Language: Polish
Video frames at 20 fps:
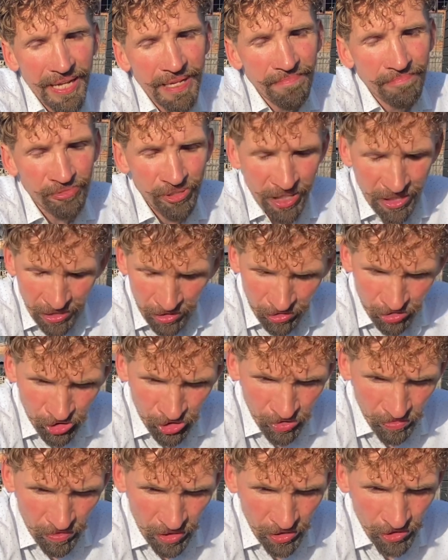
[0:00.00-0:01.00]

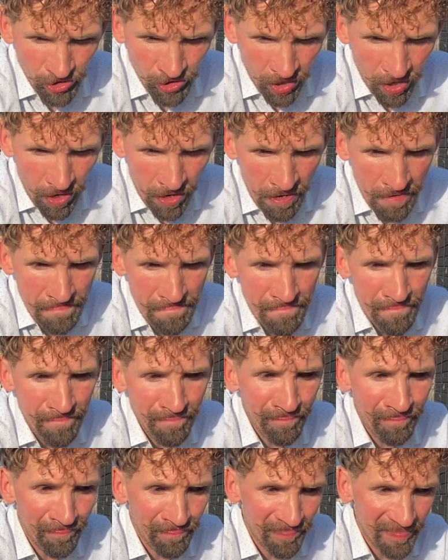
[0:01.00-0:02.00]
przekroczyło to
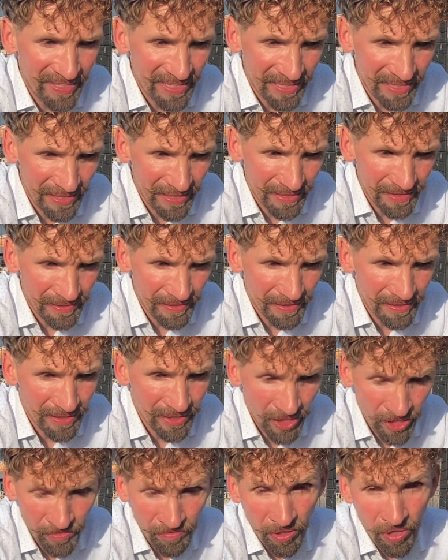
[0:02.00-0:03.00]
mm,
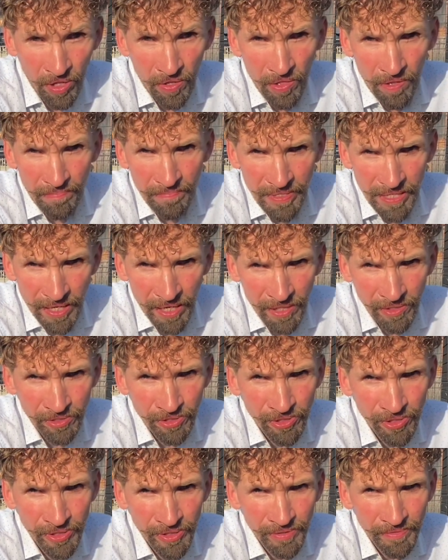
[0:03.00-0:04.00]
dozwoloną
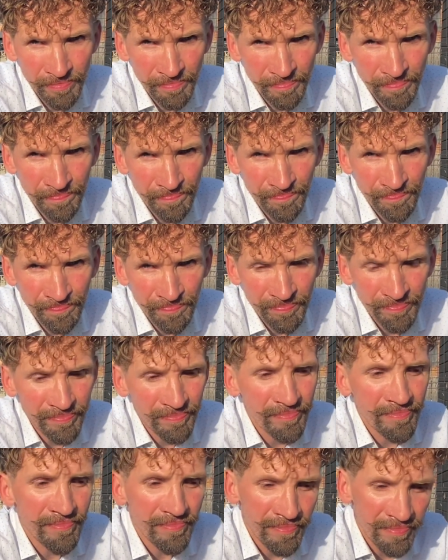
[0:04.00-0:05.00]
ilość
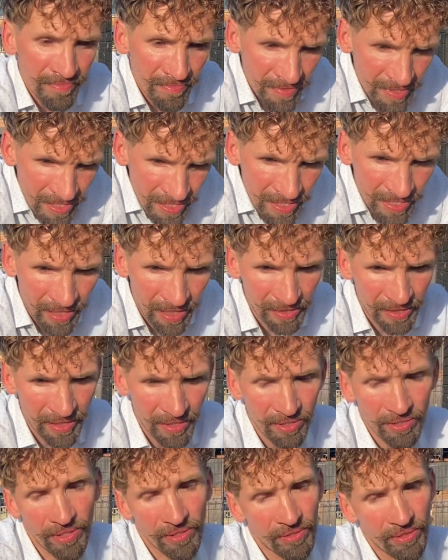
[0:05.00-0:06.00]
i
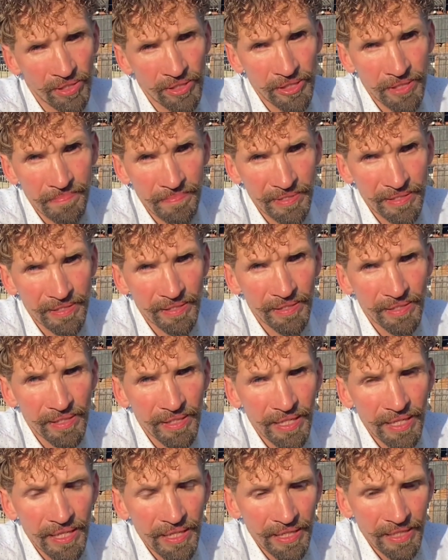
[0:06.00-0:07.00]
dlatego te osoby
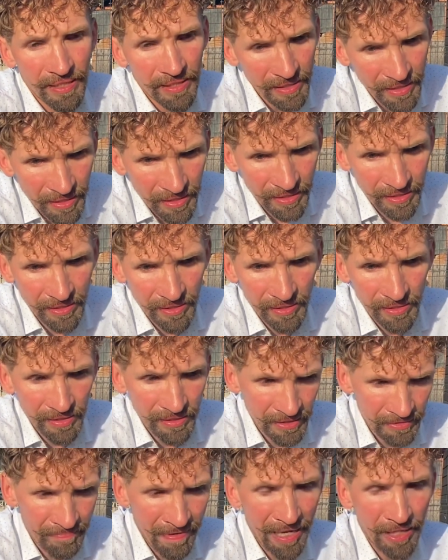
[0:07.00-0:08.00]

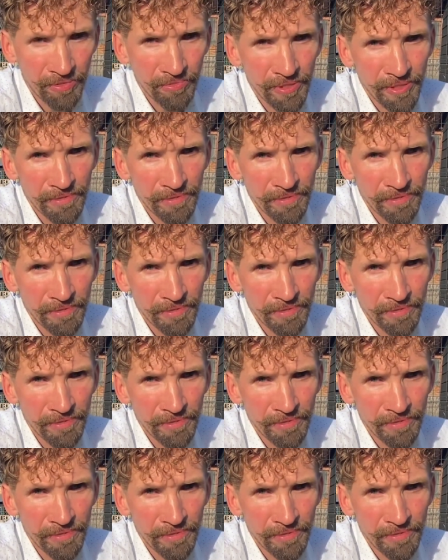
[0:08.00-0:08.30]
e, zmarły.